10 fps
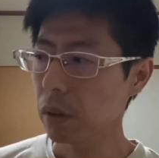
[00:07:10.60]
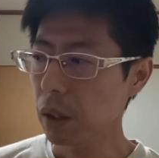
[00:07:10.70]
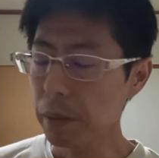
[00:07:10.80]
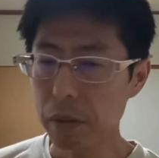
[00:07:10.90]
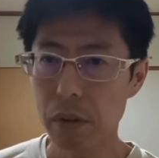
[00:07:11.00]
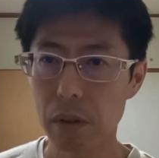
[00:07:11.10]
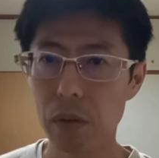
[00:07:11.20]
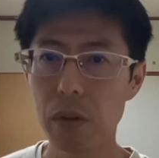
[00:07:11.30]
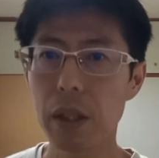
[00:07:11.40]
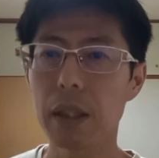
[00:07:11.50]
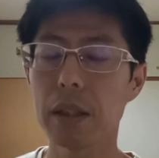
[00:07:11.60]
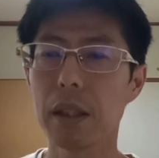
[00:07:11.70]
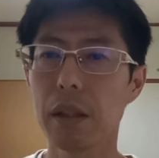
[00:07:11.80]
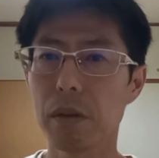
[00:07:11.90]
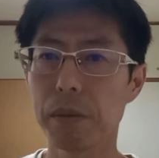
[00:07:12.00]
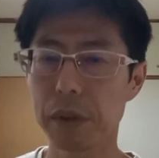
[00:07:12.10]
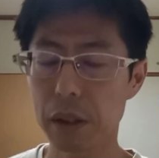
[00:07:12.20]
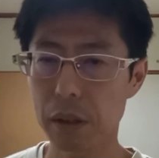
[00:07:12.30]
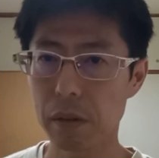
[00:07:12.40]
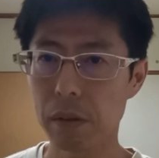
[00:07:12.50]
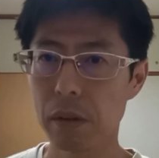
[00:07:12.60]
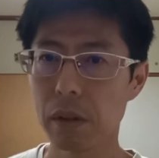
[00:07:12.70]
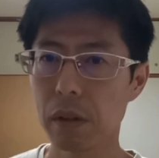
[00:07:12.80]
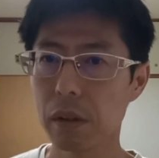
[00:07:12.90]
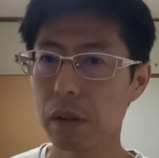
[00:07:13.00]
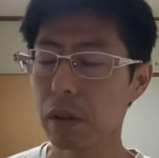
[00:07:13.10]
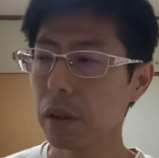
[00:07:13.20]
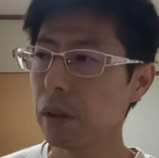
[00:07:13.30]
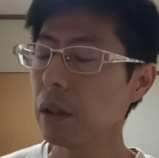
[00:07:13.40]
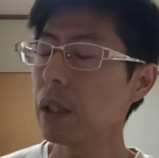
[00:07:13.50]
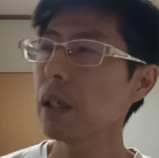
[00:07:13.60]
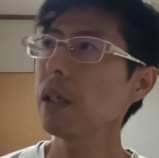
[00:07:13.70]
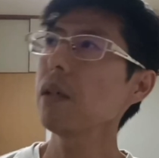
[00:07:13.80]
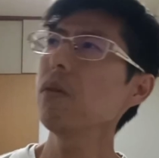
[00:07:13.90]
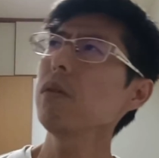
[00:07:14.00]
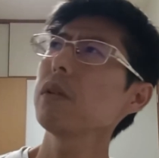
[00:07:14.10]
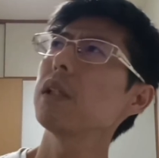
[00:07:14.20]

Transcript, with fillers: 多分大きくはしてないと思うんですよ。で田中康